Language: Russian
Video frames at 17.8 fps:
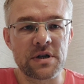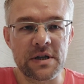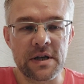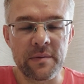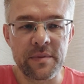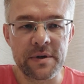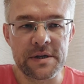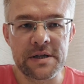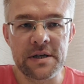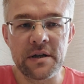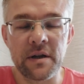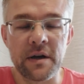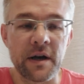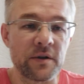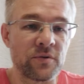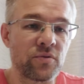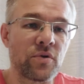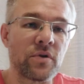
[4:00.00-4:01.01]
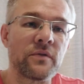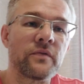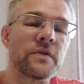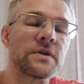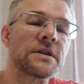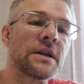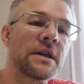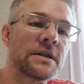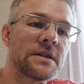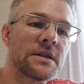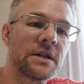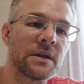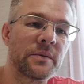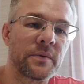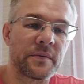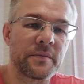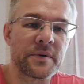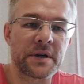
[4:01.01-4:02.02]
же самой силой, которую Он воскресил,
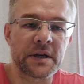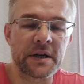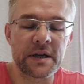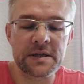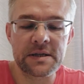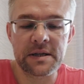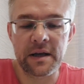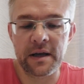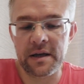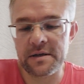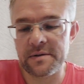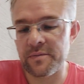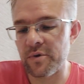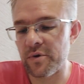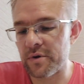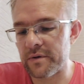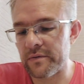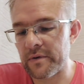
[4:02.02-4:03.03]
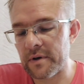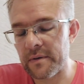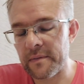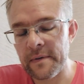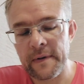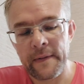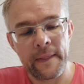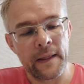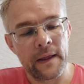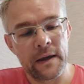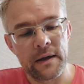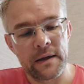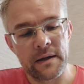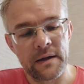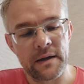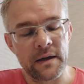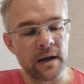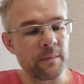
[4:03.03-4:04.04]
например, Христа из мертвых.
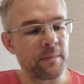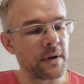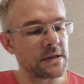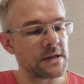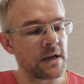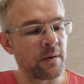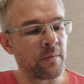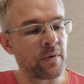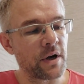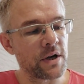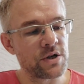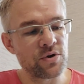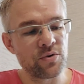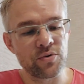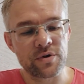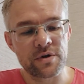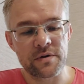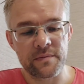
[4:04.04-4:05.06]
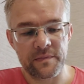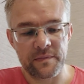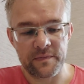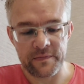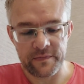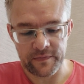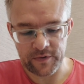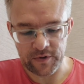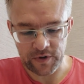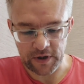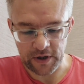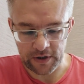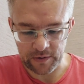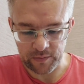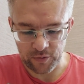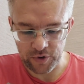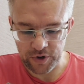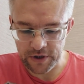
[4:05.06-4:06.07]
И опять я обращусь вот к
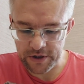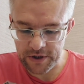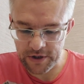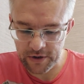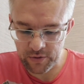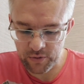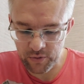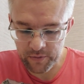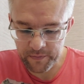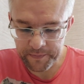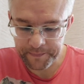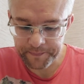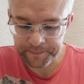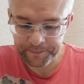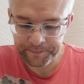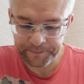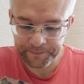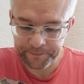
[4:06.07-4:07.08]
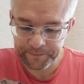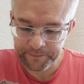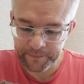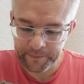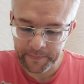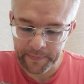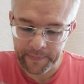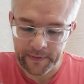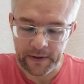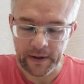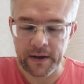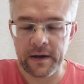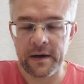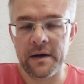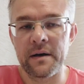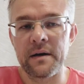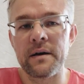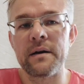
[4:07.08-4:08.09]
этому же стиху,
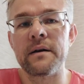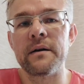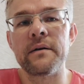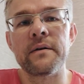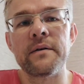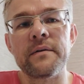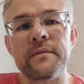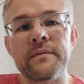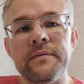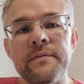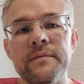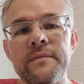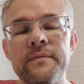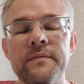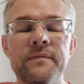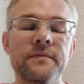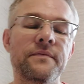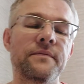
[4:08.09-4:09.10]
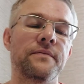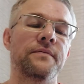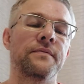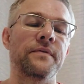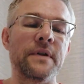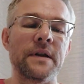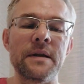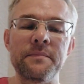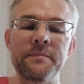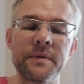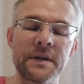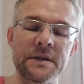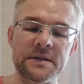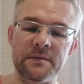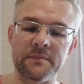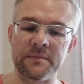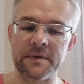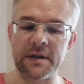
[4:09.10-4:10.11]

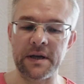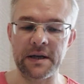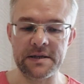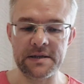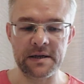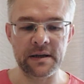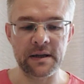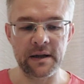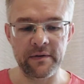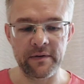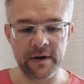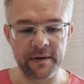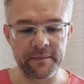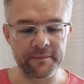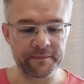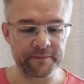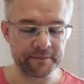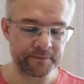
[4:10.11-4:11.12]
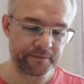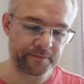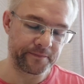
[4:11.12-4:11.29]
филиппийцам 3 глава,